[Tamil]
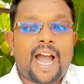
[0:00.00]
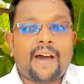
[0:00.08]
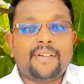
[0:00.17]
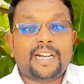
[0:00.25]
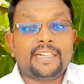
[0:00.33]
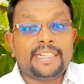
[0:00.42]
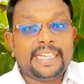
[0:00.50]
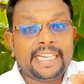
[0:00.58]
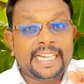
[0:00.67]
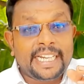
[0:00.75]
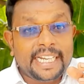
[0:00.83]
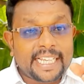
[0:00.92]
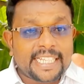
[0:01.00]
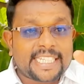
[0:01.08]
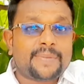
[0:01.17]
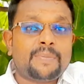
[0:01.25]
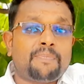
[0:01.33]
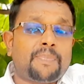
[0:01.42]
அவர்கள் நீண்ட
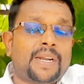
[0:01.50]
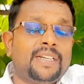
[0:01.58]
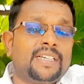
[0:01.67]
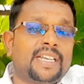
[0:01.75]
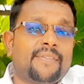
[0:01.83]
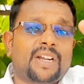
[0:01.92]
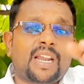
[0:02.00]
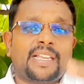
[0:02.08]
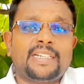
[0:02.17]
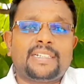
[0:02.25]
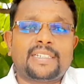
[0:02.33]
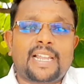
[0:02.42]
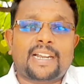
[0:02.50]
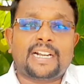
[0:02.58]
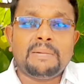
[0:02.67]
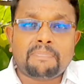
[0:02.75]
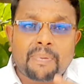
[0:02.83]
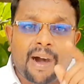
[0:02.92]
ஜபம் பண்ணுகிறவர்களாக
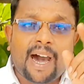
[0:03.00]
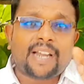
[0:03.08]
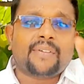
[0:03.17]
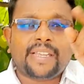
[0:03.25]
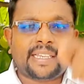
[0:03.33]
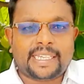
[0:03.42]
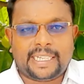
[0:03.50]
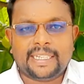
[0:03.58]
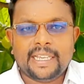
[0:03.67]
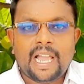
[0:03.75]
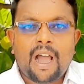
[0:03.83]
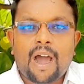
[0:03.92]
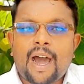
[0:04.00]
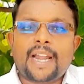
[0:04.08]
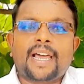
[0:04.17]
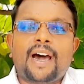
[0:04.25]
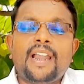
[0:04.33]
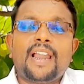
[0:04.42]
இருக்கிறார்கள் பார்வைக்கு
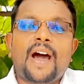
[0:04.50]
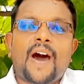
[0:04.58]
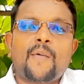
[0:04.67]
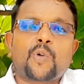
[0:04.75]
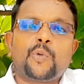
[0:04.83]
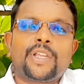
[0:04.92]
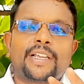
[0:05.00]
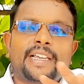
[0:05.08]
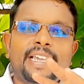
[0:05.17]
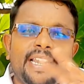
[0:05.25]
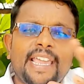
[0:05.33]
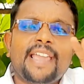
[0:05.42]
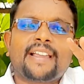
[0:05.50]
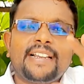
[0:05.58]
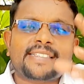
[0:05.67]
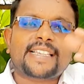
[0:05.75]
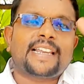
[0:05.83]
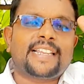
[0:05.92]
ஆனால் அவர்களுடைய
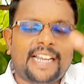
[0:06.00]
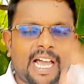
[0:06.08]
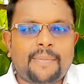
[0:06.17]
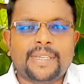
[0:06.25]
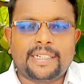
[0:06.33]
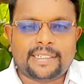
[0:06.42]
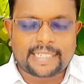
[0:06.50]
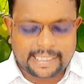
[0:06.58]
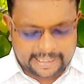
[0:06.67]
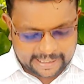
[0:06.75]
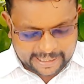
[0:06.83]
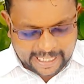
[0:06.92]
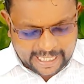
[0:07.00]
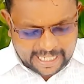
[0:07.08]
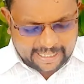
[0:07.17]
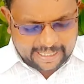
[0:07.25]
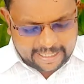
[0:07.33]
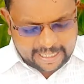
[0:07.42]
கிரியைகள் சரியில்லாமல் இருக்கிறது என்ன
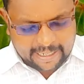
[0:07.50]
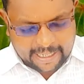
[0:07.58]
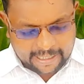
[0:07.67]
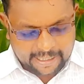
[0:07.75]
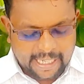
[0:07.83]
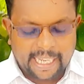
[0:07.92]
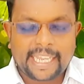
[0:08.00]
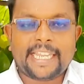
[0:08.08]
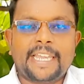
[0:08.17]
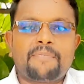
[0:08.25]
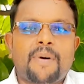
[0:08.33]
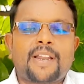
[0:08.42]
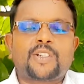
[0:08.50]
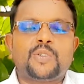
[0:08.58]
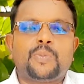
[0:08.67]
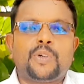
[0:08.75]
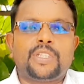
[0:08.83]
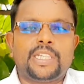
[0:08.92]
கிரியைகள் இங்கே
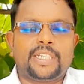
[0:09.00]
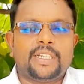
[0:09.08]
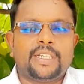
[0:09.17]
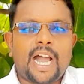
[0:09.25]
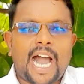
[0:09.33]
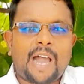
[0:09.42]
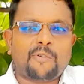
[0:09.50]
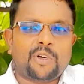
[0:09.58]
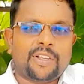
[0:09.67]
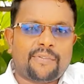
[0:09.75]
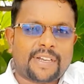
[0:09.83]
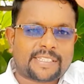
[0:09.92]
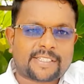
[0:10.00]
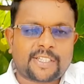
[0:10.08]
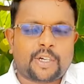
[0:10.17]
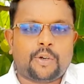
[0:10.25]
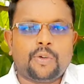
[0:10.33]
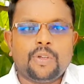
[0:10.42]
பார்க்கும்போது அவங்களுடைய
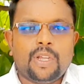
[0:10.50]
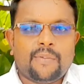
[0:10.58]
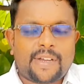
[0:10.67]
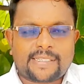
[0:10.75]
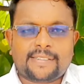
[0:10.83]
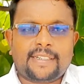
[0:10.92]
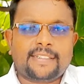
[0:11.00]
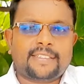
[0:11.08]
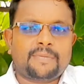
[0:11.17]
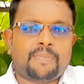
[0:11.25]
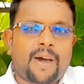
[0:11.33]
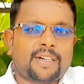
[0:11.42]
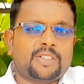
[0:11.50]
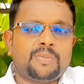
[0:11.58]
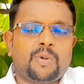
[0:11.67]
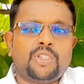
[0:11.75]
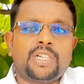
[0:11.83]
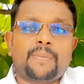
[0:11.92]
வஸ்திரம் வஸ்திரத்தை
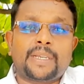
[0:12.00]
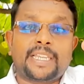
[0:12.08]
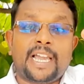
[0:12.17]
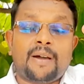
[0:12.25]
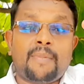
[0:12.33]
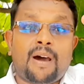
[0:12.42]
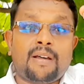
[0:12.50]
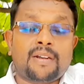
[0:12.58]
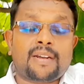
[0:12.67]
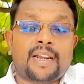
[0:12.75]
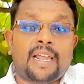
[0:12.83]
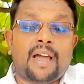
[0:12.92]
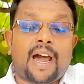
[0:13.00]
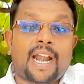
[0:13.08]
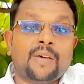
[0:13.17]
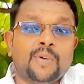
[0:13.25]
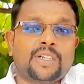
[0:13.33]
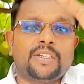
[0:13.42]
பார்க்கும்போது நம்ம ஏமாறுற
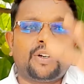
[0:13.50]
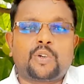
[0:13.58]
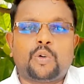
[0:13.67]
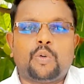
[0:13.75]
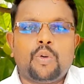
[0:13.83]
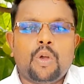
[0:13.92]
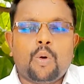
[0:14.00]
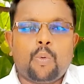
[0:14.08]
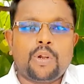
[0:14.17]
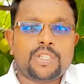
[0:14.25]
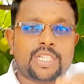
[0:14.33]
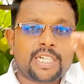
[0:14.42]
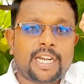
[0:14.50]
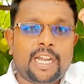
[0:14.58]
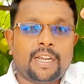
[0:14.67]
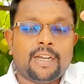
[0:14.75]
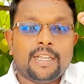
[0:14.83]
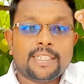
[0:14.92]
அளவுக்கு இருக்கும்
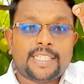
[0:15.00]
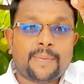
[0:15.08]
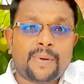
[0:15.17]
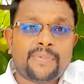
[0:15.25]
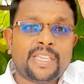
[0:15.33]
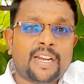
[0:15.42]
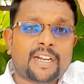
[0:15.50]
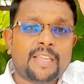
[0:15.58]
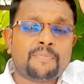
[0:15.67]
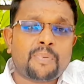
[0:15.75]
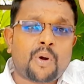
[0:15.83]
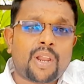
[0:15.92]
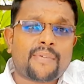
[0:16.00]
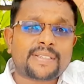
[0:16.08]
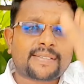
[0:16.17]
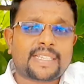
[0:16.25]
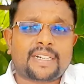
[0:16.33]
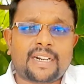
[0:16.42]
ஒரிஜினல் ஜப வீரர்களைப் போல
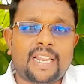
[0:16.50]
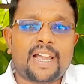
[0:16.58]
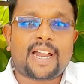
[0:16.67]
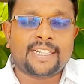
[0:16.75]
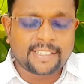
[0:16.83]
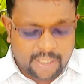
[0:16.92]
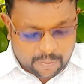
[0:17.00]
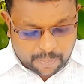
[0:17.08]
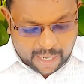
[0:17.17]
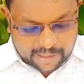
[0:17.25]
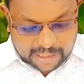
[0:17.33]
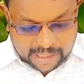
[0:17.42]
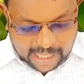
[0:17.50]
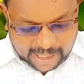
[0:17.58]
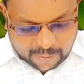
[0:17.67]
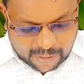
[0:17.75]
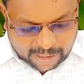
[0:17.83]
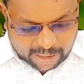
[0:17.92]
வஸ்திரங்களை அணிந்திருப்பார்கள்
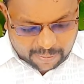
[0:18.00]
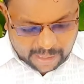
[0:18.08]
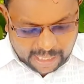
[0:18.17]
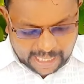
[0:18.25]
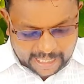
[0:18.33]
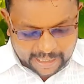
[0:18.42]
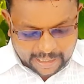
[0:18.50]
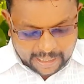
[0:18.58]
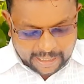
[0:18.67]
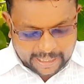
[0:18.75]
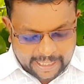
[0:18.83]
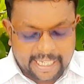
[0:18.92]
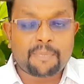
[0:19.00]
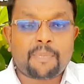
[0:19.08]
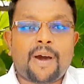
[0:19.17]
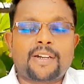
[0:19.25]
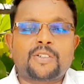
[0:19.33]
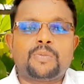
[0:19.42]
அது மாத்திரமல்ல இங்கே
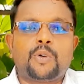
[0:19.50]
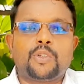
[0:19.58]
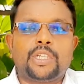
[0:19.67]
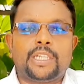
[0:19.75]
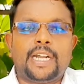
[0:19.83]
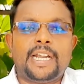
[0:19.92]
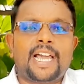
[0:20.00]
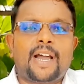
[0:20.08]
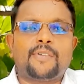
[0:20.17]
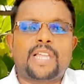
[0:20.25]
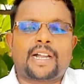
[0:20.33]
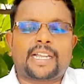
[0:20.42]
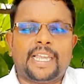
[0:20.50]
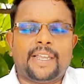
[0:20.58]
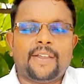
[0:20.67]
பார்க்கும்போது ரெண்டாவதாக